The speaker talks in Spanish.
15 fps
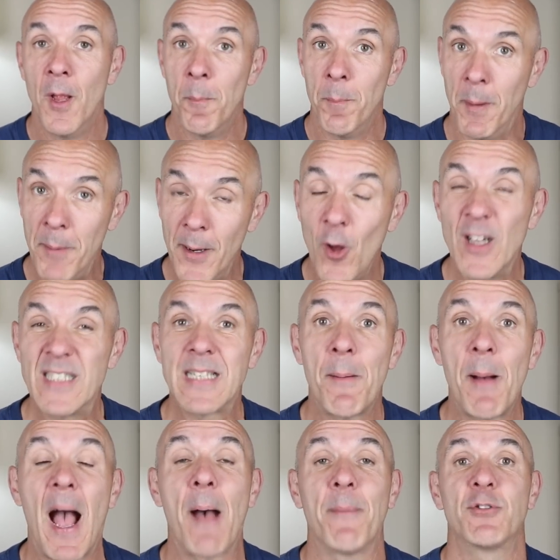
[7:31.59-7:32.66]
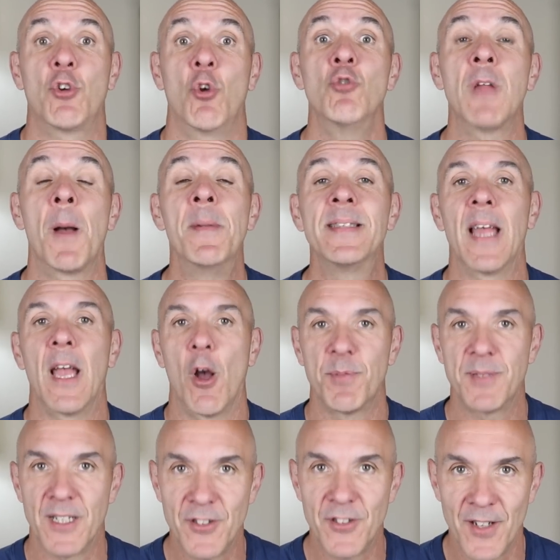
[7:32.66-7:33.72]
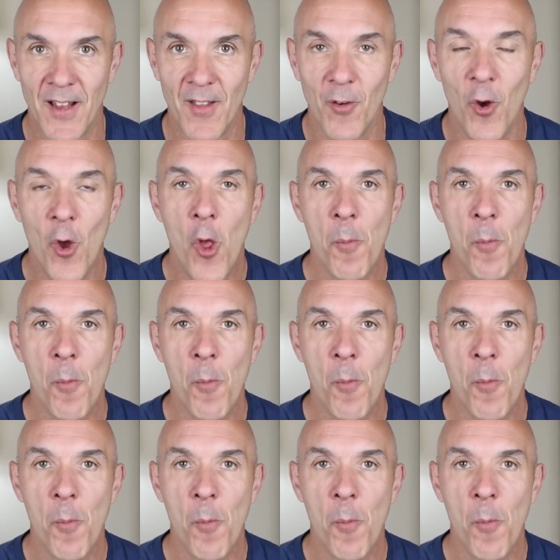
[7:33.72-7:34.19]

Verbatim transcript: Primero, estaba absolutamente obsesionado